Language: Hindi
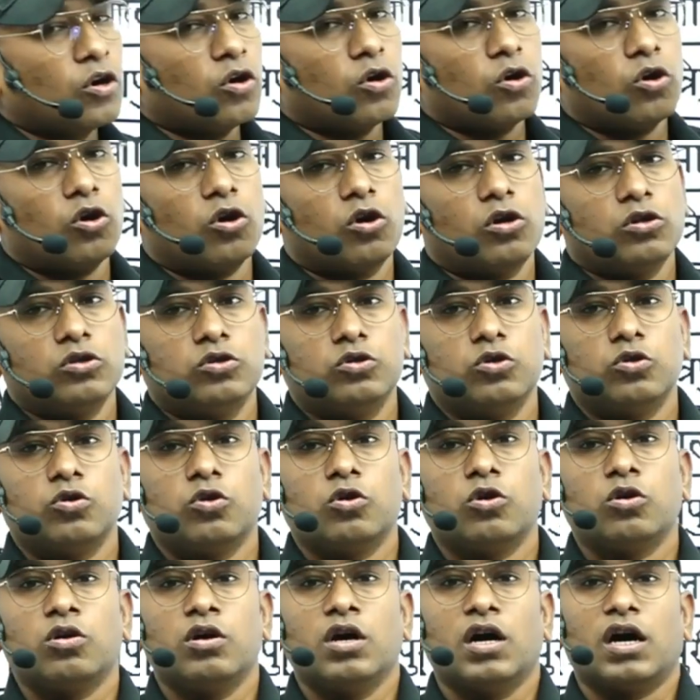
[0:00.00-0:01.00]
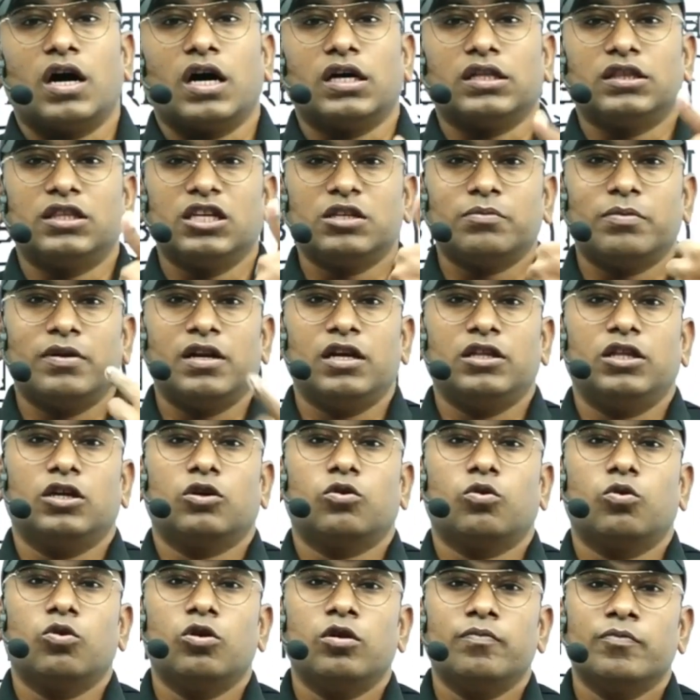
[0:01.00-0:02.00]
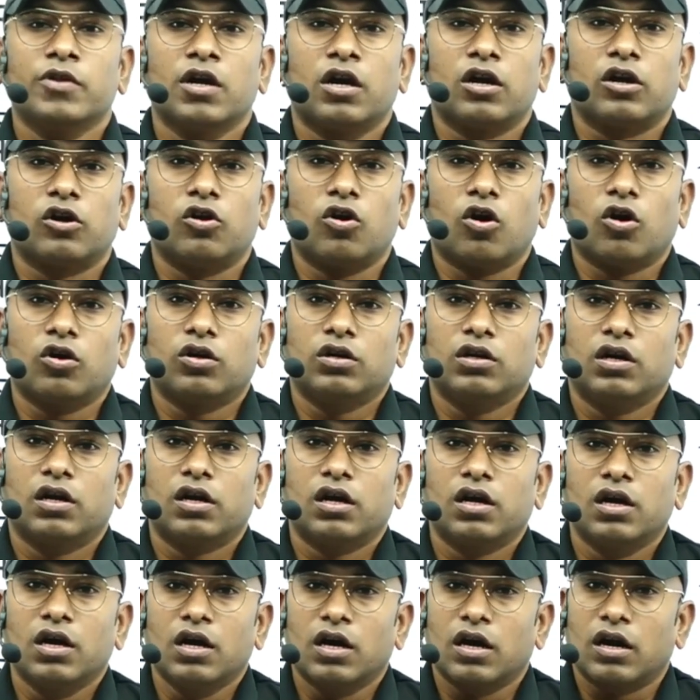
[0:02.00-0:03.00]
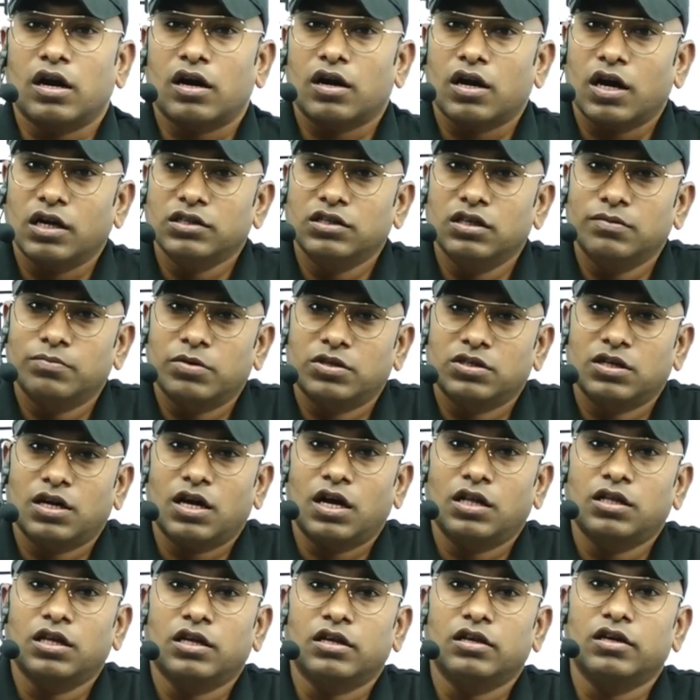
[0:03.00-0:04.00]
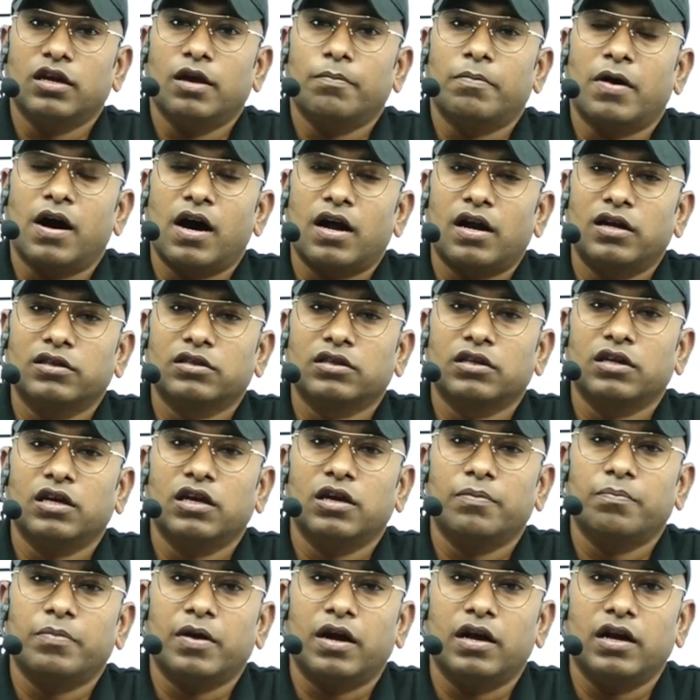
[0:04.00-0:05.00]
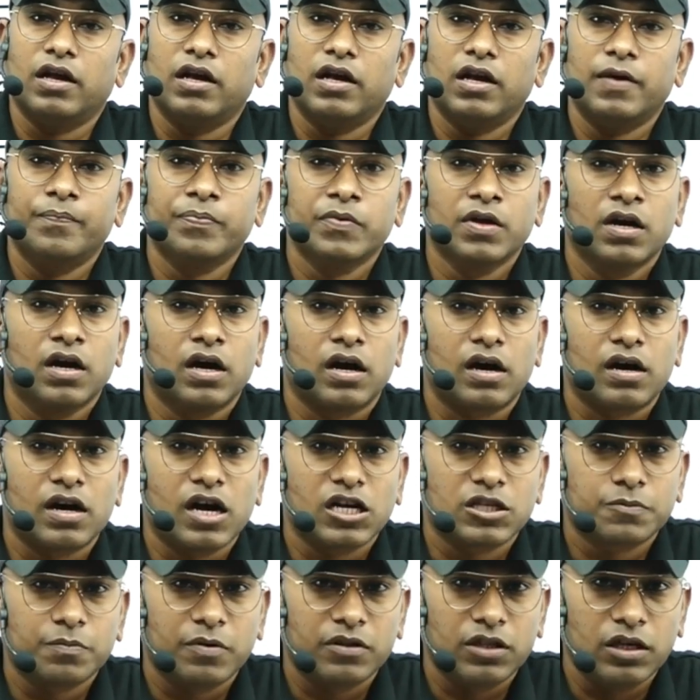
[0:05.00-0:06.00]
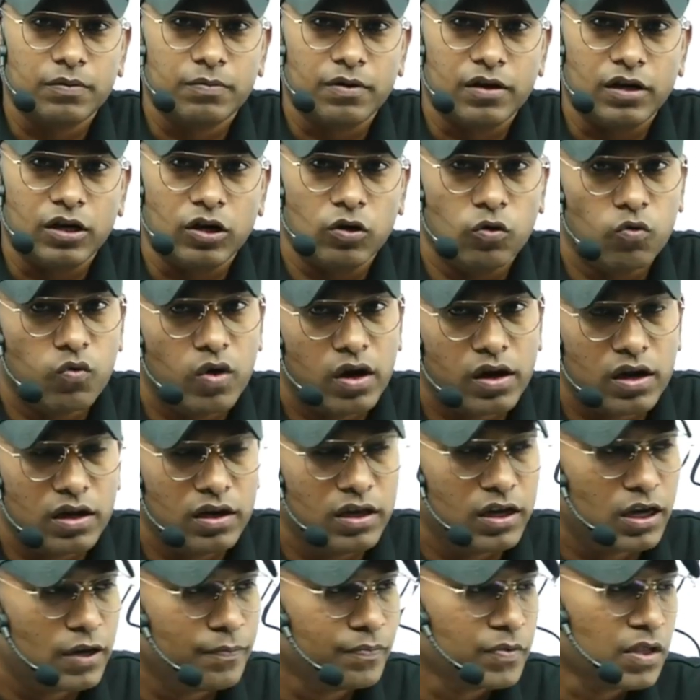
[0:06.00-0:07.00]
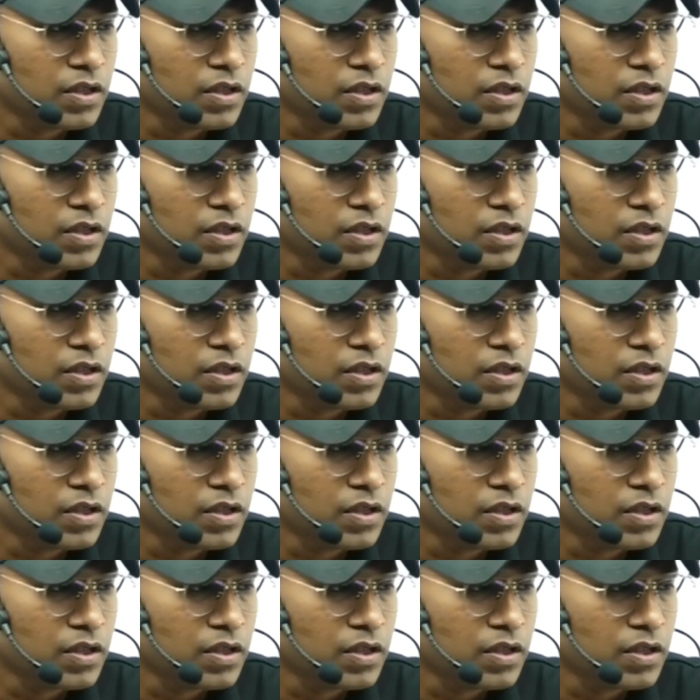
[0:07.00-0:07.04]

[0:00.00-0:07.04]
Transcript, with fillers: और जो अध्यक्ष बने थे कौन डॉक्टर राजेंद्र प्रसाद ये भारत के पहले राष्ट्रपति बने हुआ क्लियर